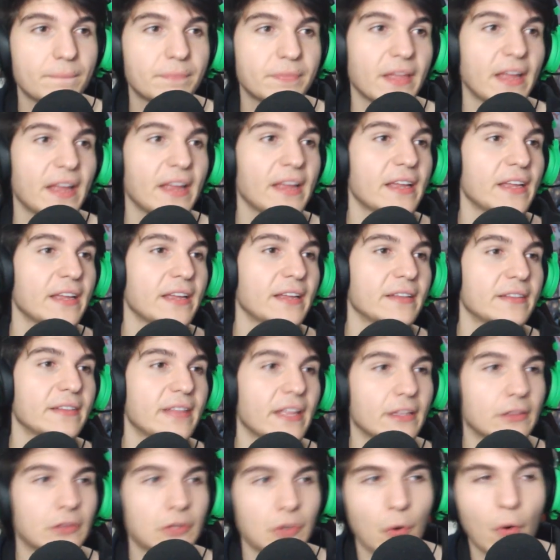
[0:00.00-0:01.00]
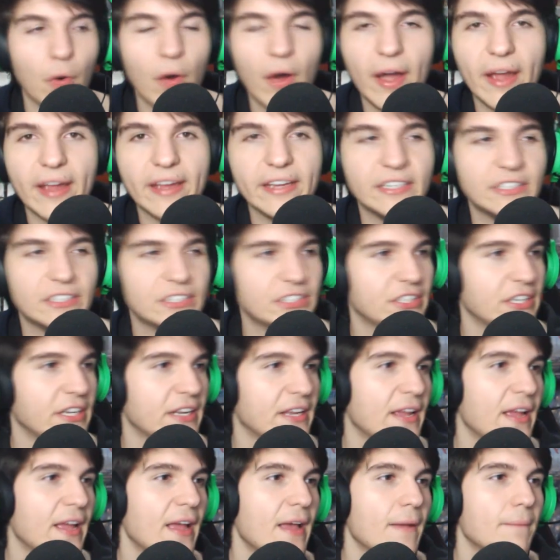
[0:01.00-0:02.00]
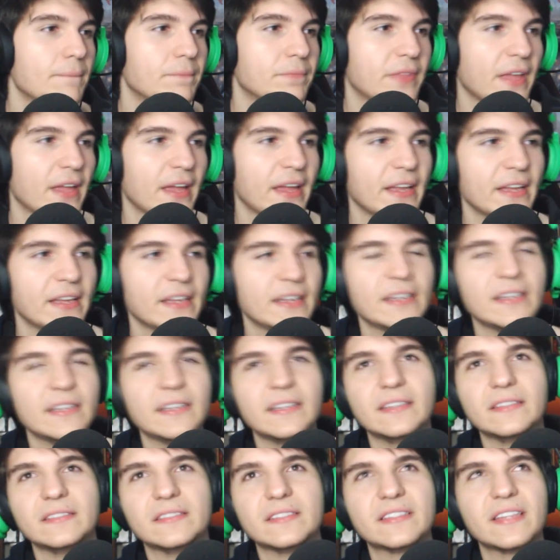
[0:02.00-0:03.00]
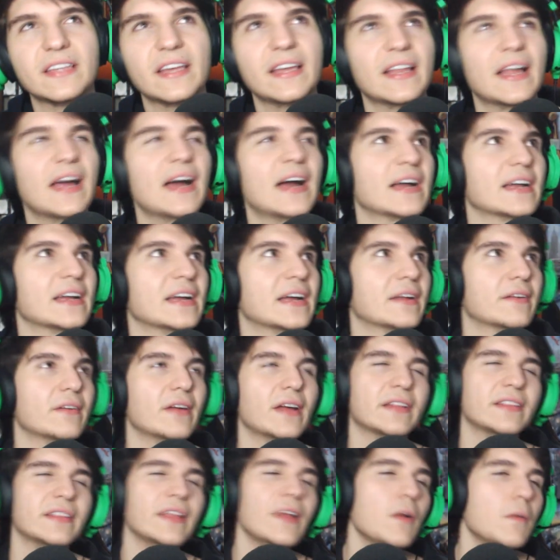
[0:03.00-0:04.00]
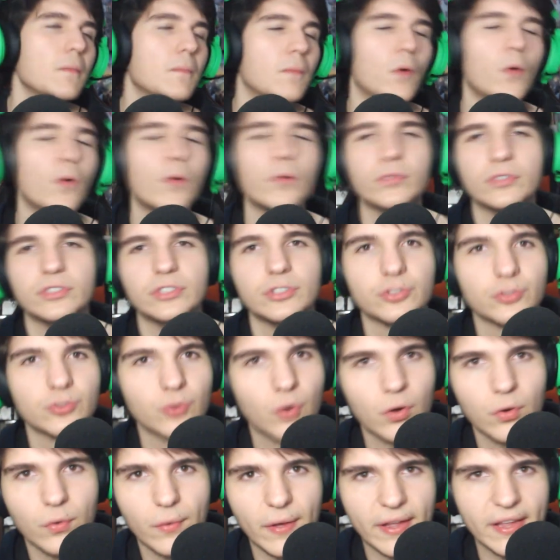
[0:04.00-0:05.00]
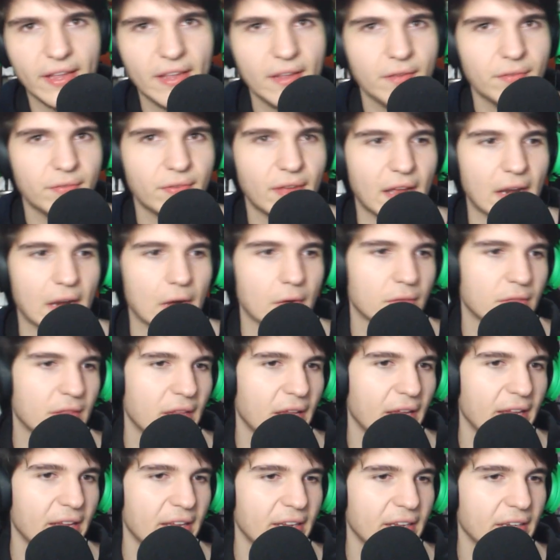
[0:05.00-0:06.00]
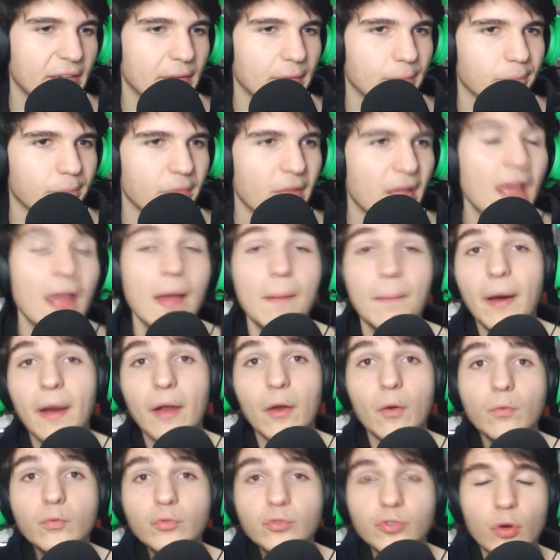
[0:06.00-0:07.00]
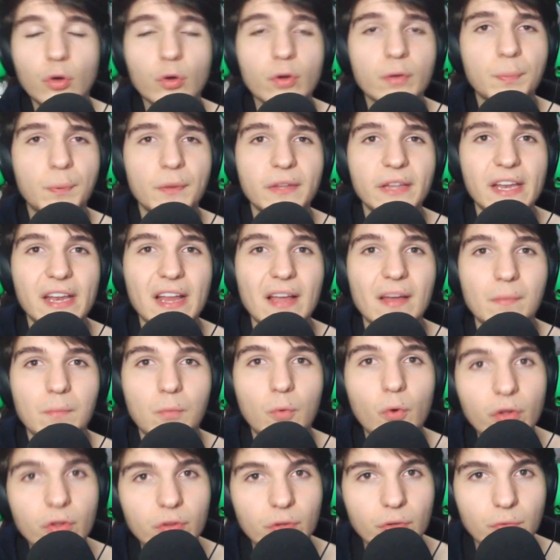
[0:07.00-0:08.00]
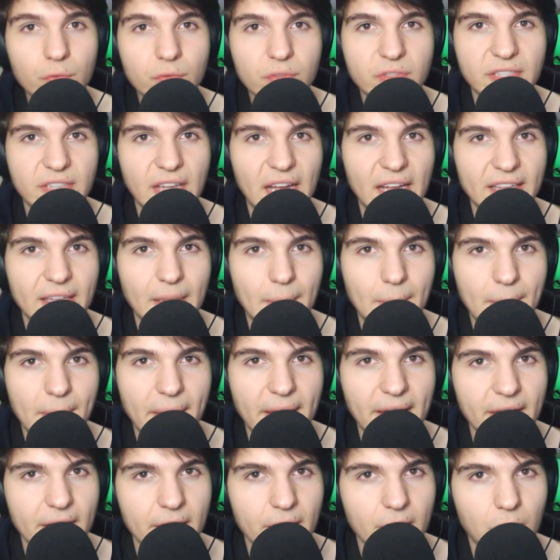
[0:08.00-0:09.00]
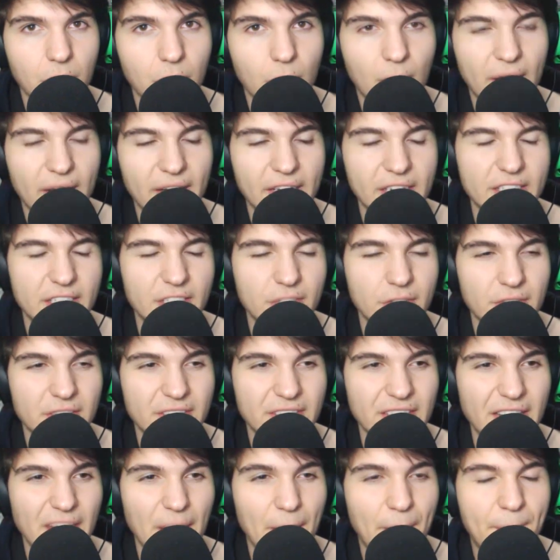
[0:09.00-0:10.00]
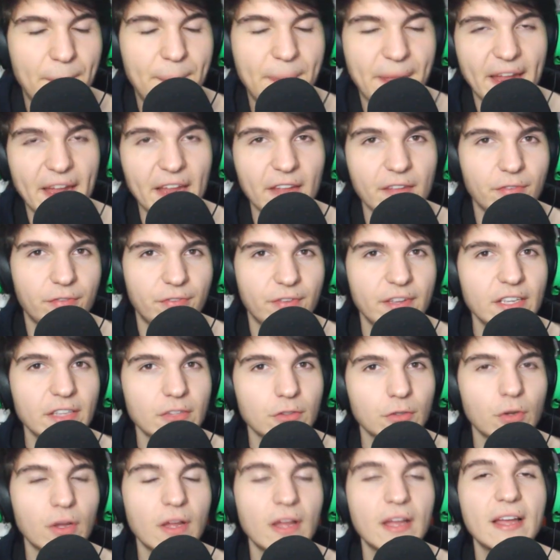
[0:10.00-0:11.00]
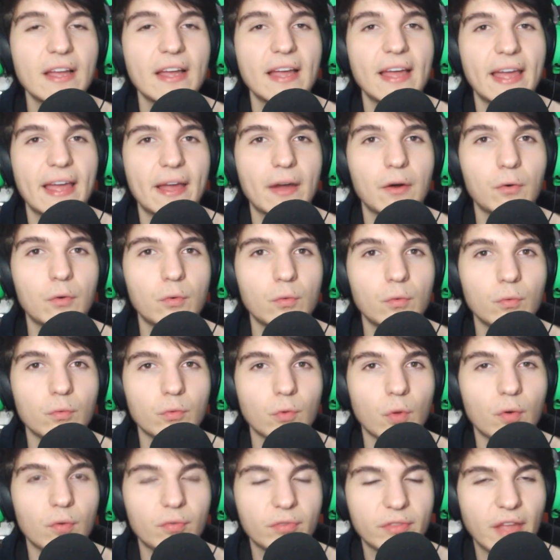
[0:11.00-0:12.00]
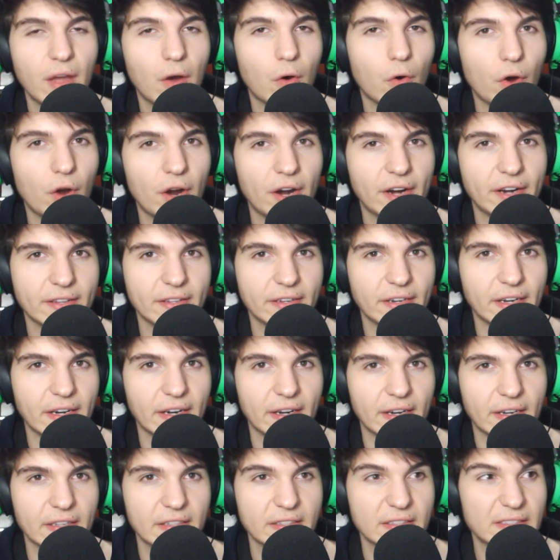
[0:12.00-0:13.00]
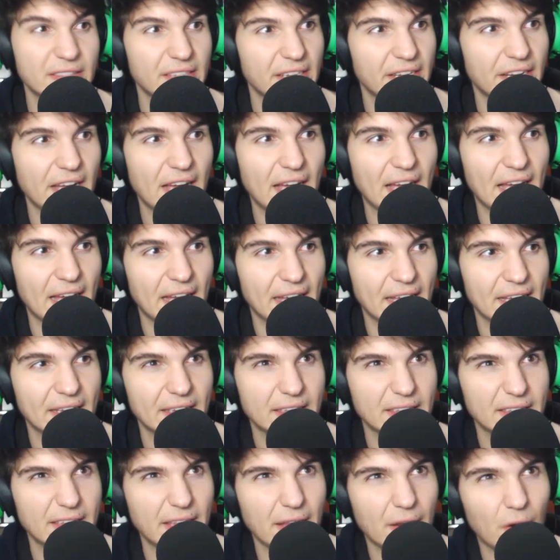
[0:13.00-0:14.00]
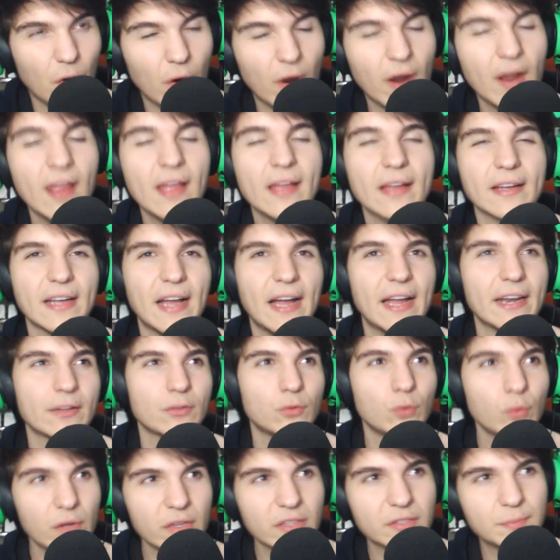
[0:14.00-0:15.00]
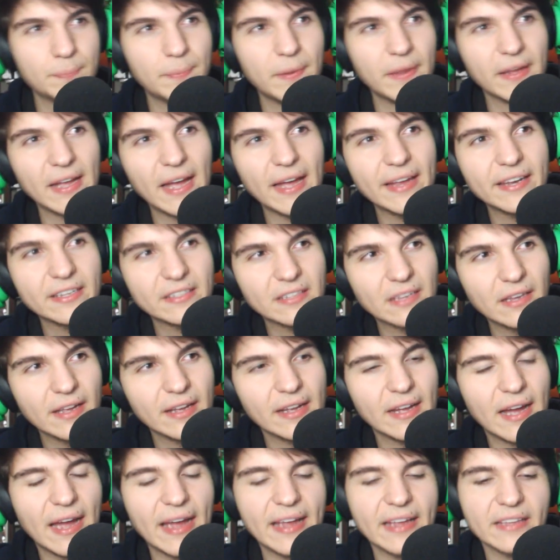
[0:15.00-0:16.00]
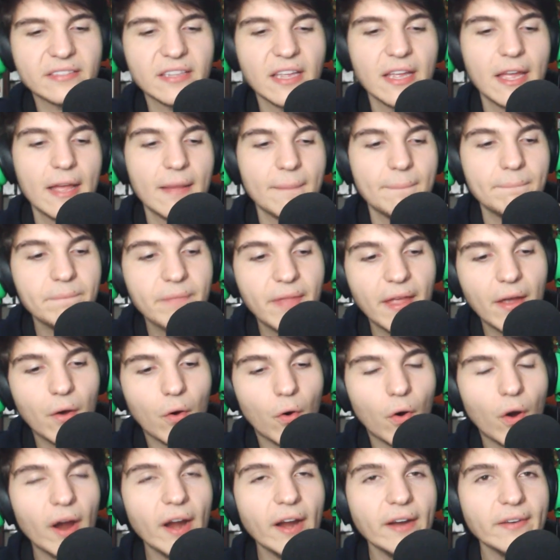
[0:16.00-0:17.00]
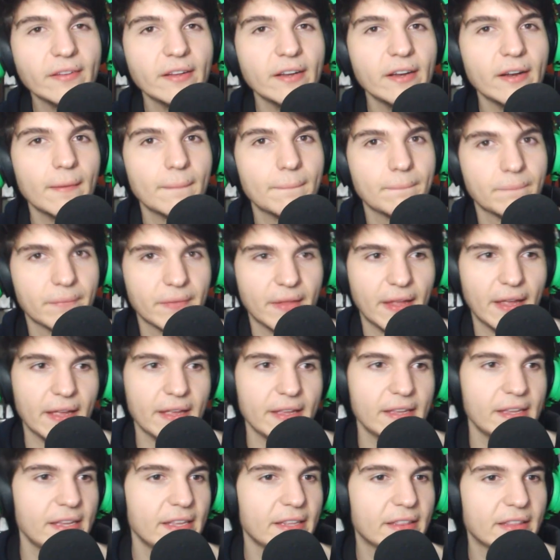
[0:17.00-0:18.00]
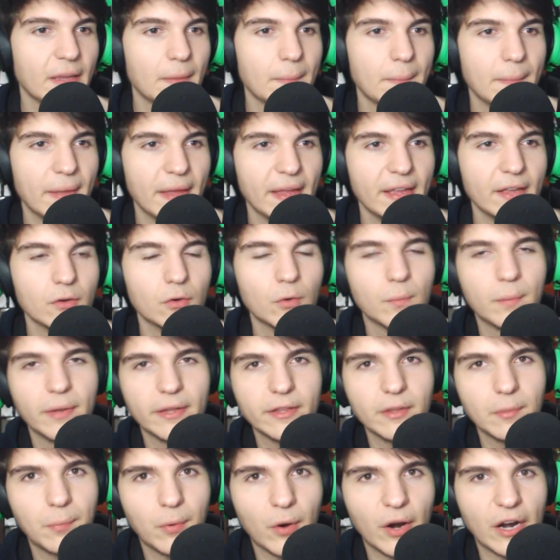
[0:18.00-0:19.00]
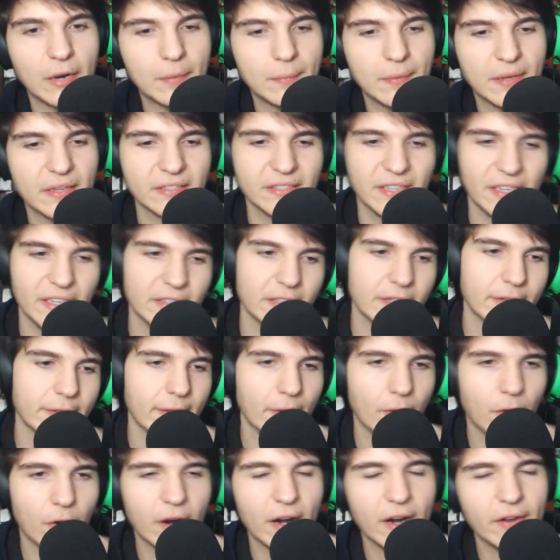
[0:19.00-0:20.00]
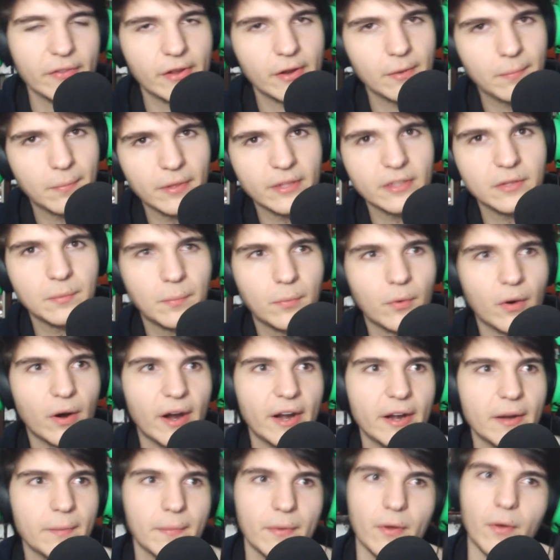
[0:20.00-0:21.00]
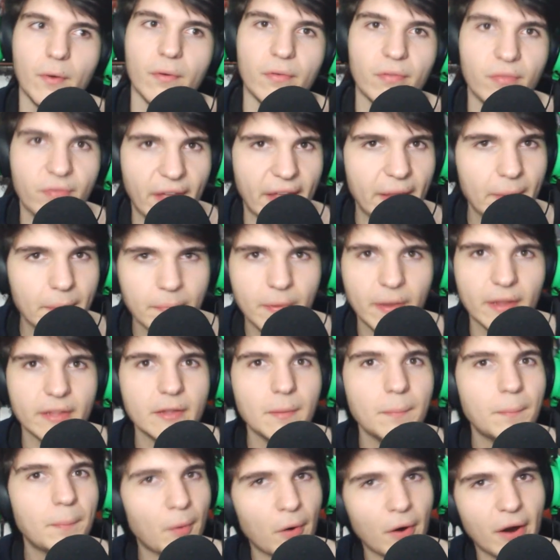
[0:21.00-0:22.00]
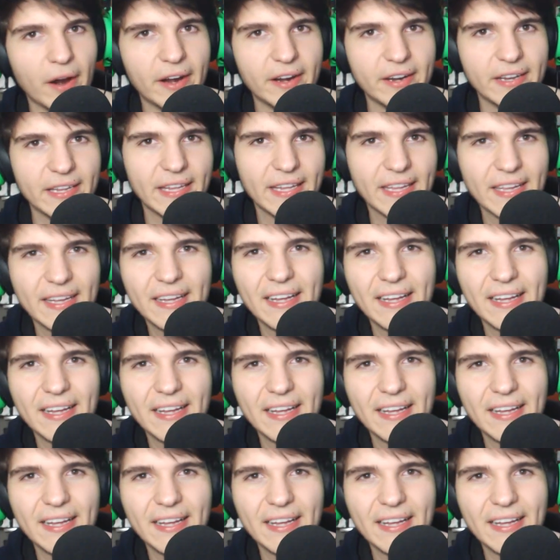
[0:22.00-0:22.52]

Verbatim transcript: Tem Detroit, tem, sei lá, cara, ah, tem um monte de jogo aí, velho. Tem. Mano, um jogo que poderia muito anunciar também, que eu acredito que seria bem-vindo, é um novo The Order Será? The Order. Cara, duas pegadas legais. The Order, né? E também o Bloodborne. Mas entre The Order e Bloodborne, meu, vem Bloodborne.